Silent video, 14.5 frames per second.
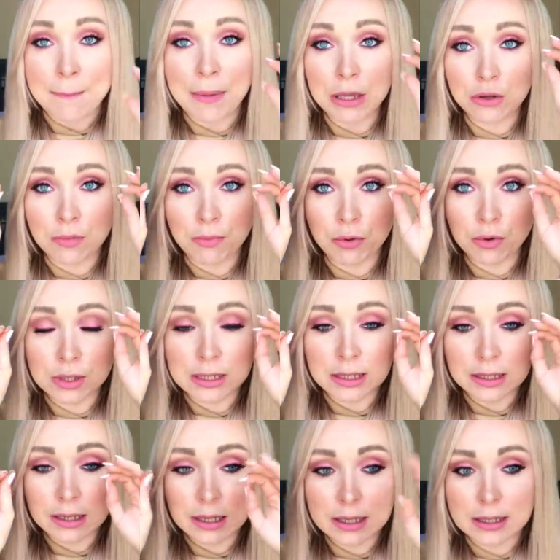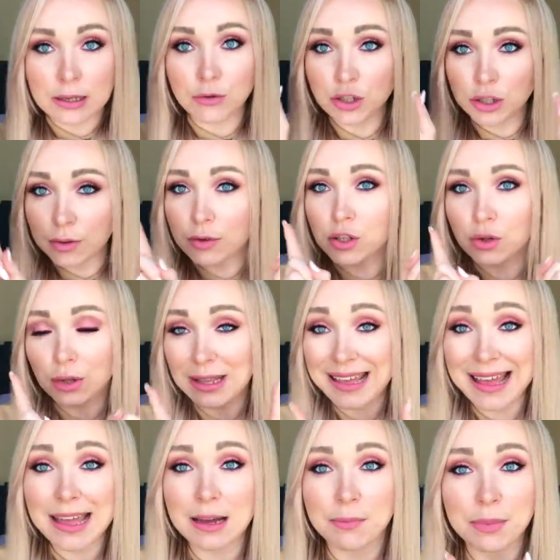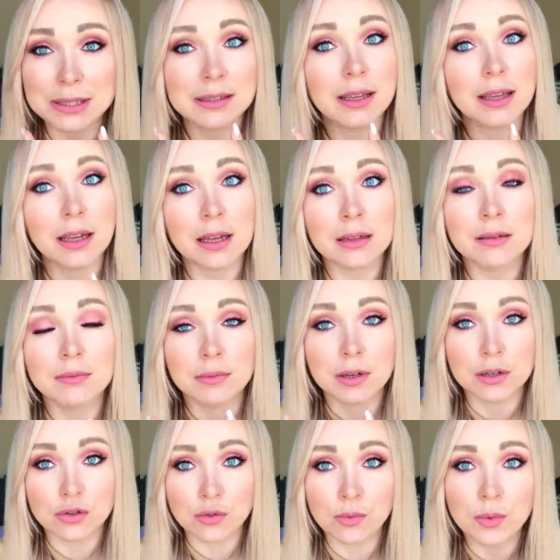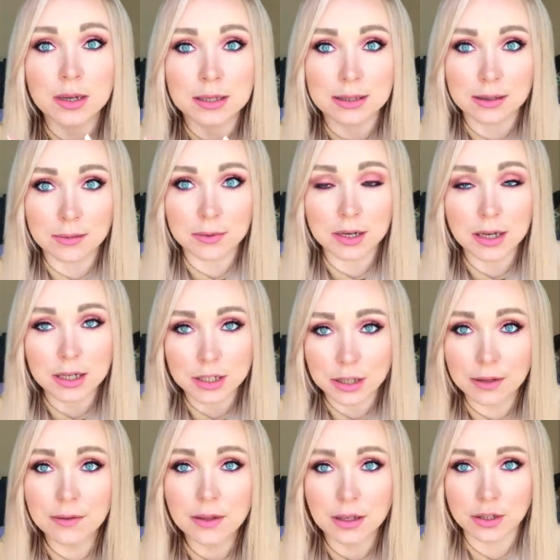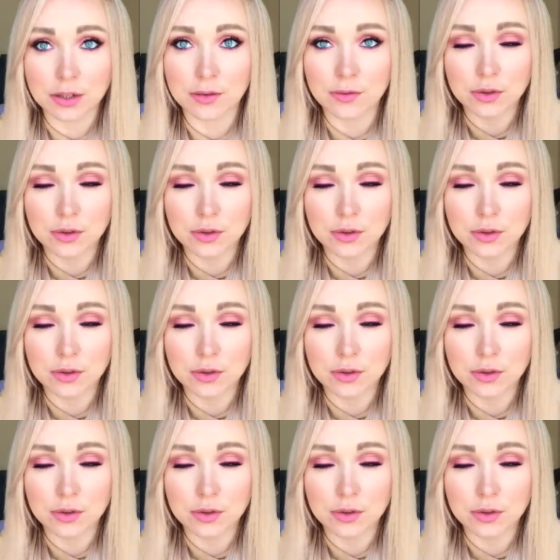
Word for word: Потом просто не резко, учитывая, что я их постоянно мажу маслом каждый вечер.